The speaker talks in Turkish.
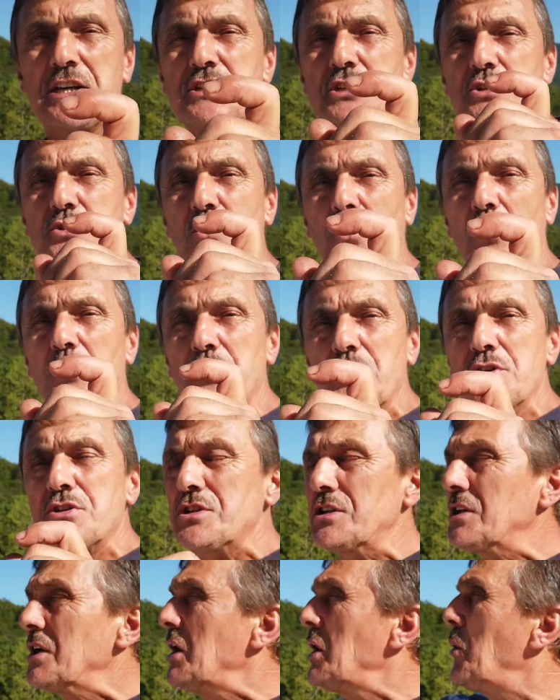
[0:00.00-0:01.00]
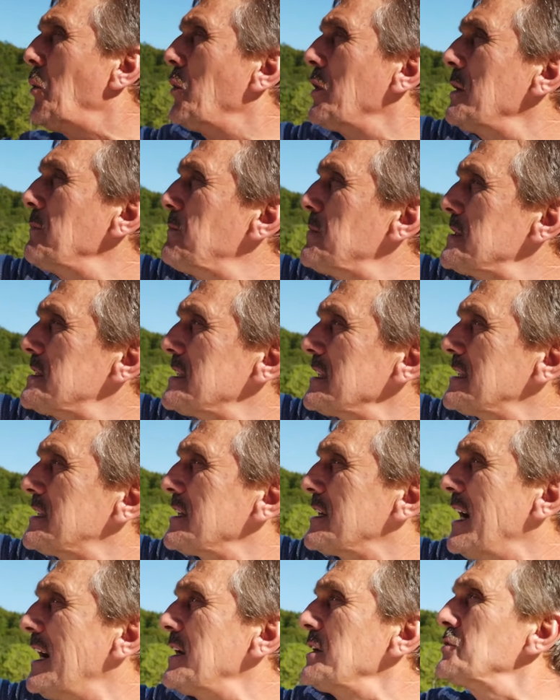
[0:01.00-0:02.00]
geçişli olduğu için ona
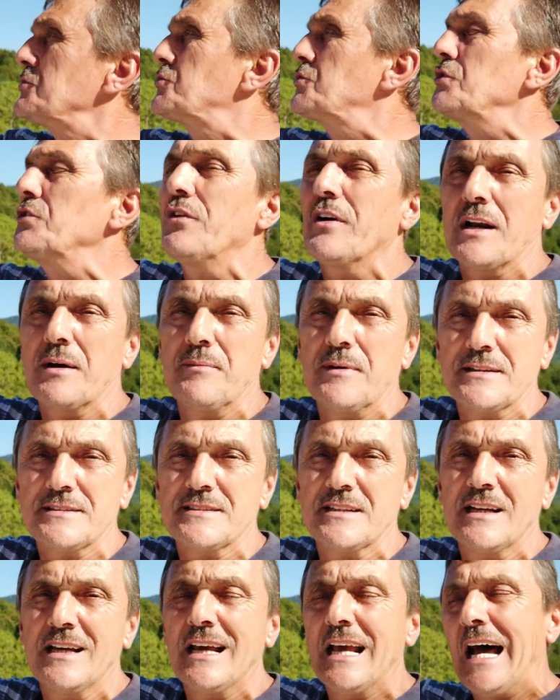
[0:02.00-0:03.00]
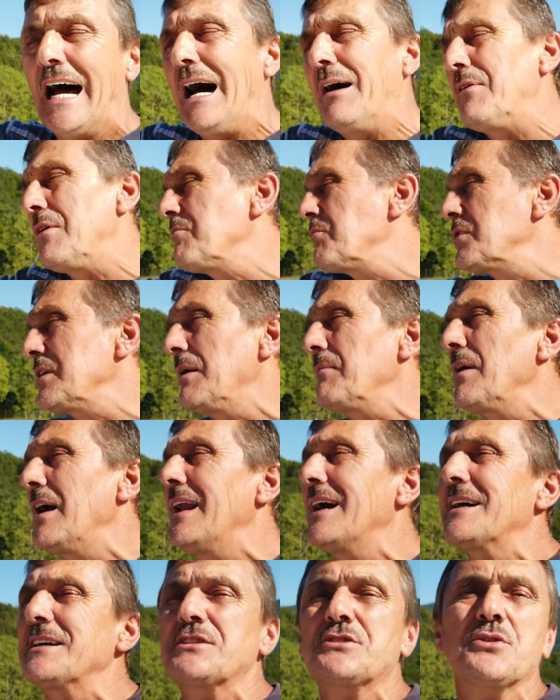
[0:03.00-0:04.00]
pislik tıkar suyu veremez. Ama bununla bir
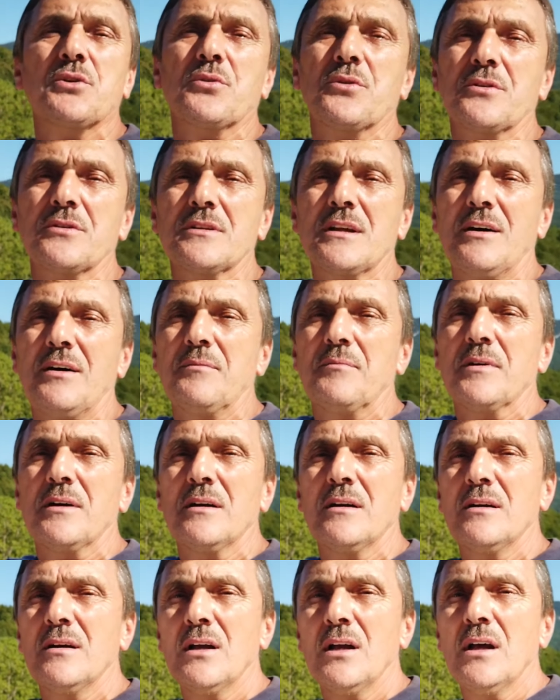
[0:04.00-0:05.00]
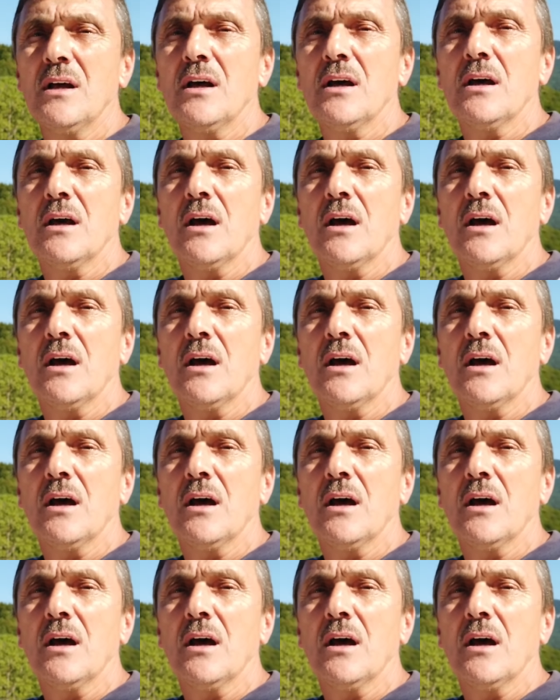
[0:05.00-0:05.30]
alakası yok bunun. Tamam mı? pisliğin